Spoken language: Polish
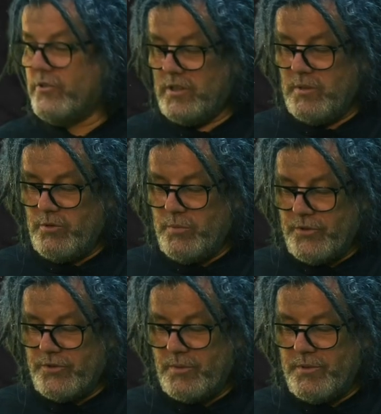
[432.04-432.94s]
jeżeli byśmy
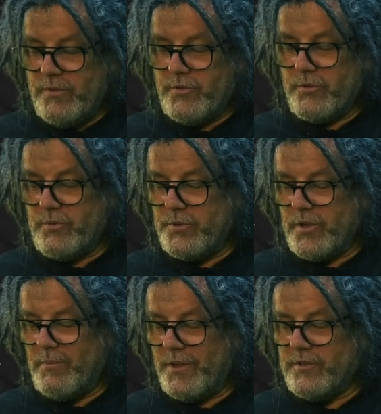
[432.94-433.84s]
to zrobili w sposób
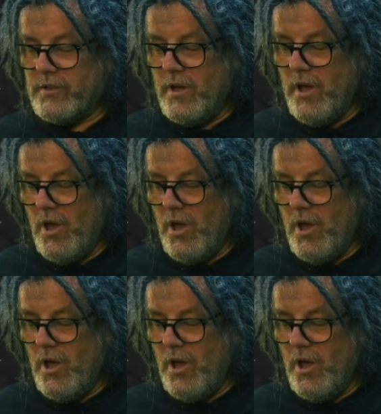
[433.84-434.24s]
trochę bardziej